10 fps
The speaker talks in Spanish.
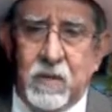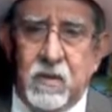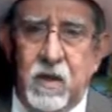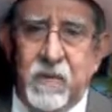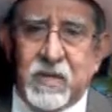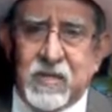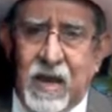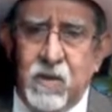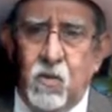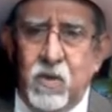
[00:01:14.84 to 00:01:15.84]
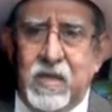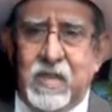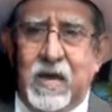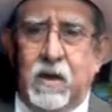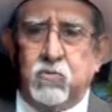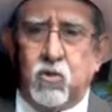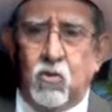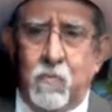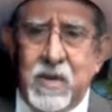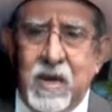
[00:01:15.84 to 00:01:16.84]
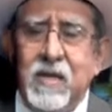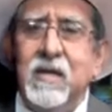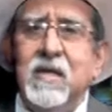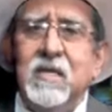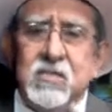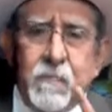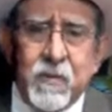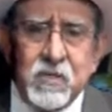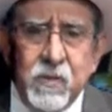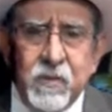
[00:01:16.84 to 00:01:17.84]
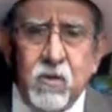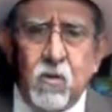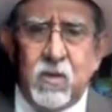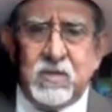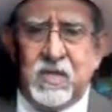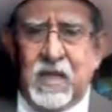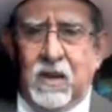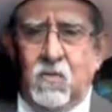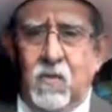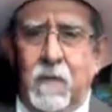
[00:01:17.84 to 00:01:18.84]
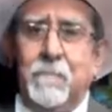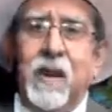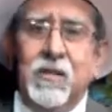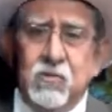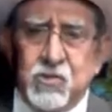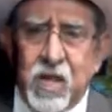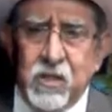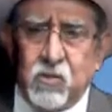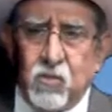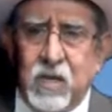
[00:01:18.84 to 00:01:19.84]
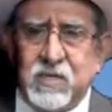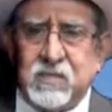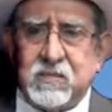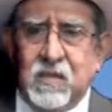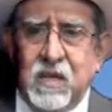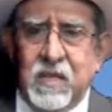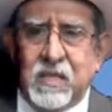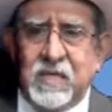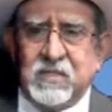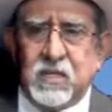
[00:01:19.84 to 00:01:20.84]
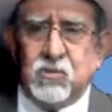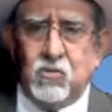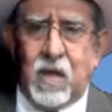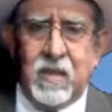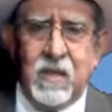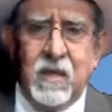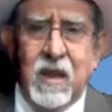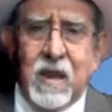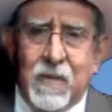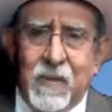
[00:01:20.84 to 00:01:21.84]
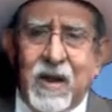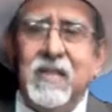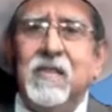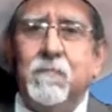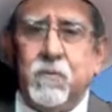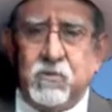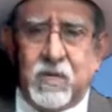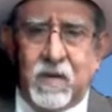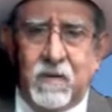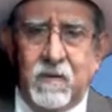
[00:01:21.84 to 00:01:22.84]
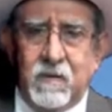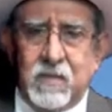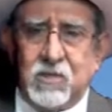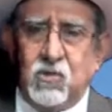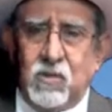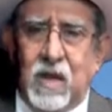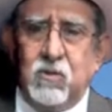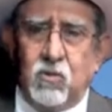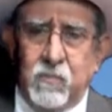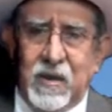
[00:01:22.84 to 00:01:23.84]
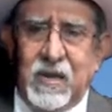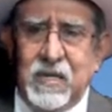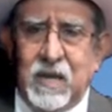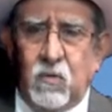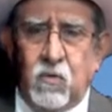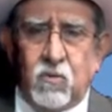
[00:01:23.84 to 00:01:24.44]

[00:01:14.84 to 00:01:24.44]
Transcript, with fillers: libertario y de autonomía se percibe en Dolores Hidalgo, en pleno centro de esta ciudad, la imagen del prócer nacional don Miguel Hidalgo y